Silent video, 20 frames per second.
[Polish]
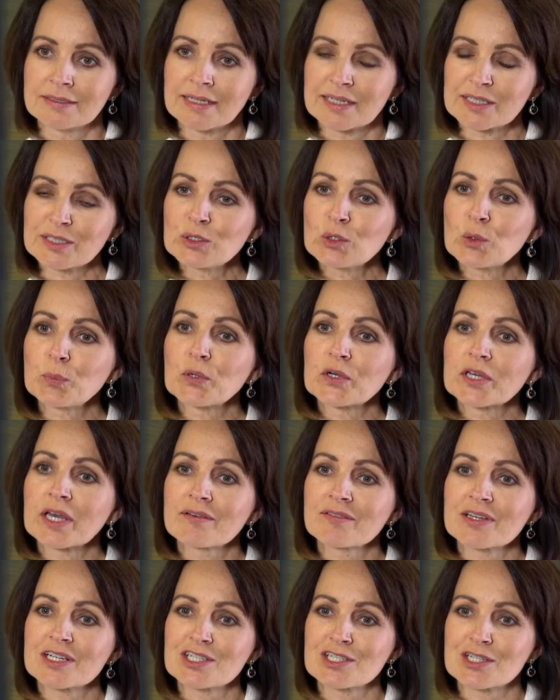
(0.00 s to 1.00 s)
Na rynku
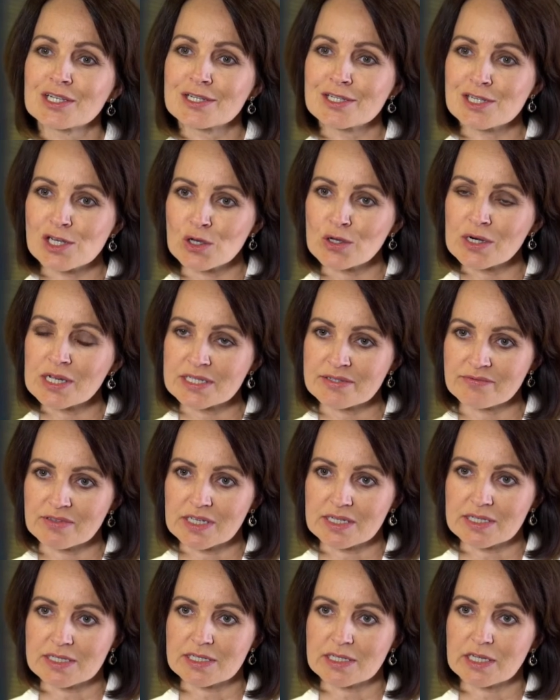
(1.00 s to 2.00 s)
pojawia się coraz
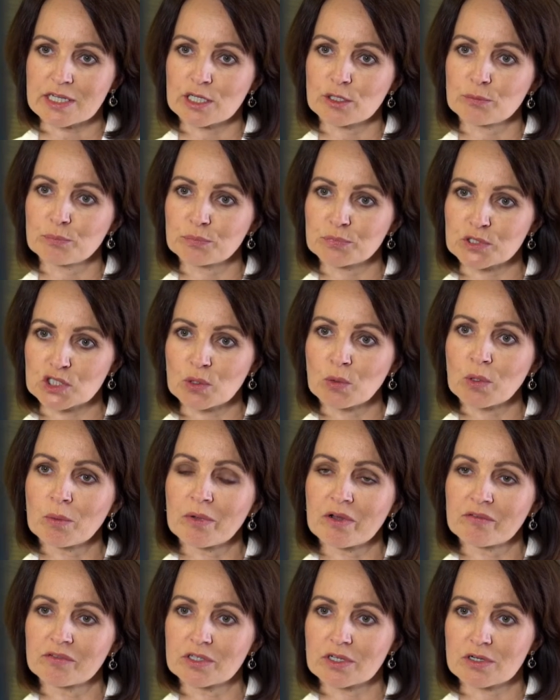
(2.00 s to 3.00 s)
więcej
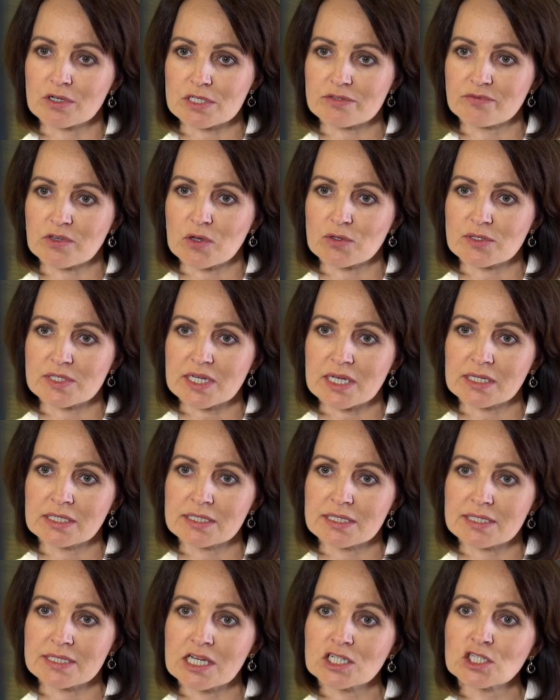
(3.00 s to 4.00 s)
przełomowych
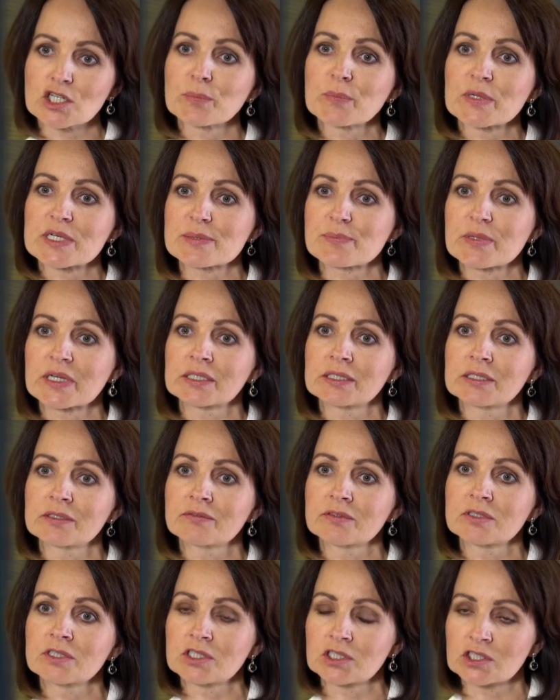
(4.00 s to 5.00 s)
rozwiązań, z naszej
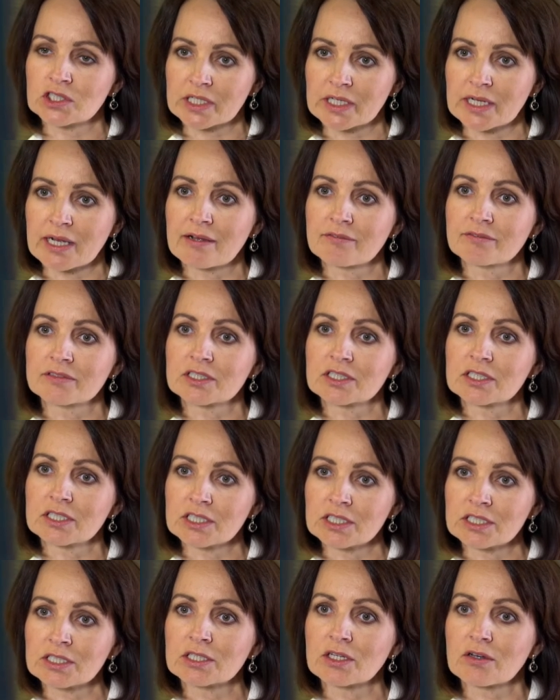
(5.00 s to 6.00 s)
perspektywy ciekawych,
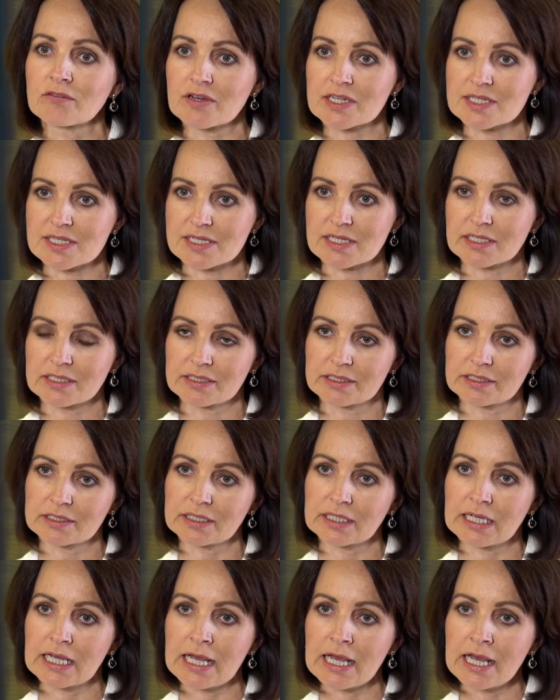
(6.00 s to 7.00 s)

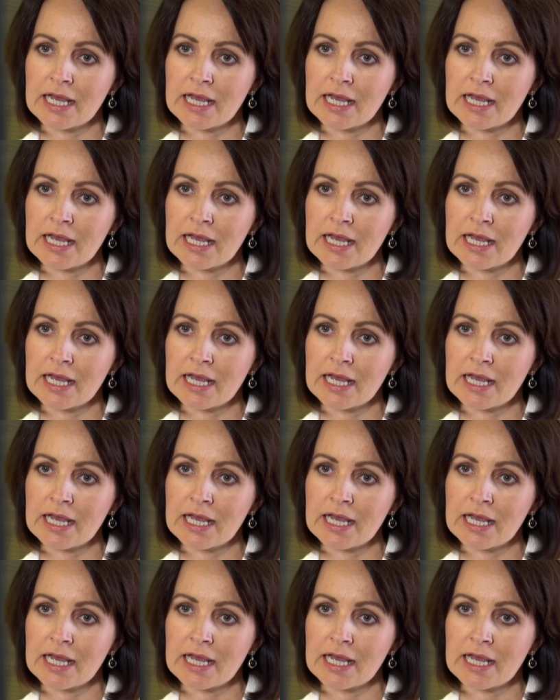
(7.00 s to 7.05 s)
innowacyjnych.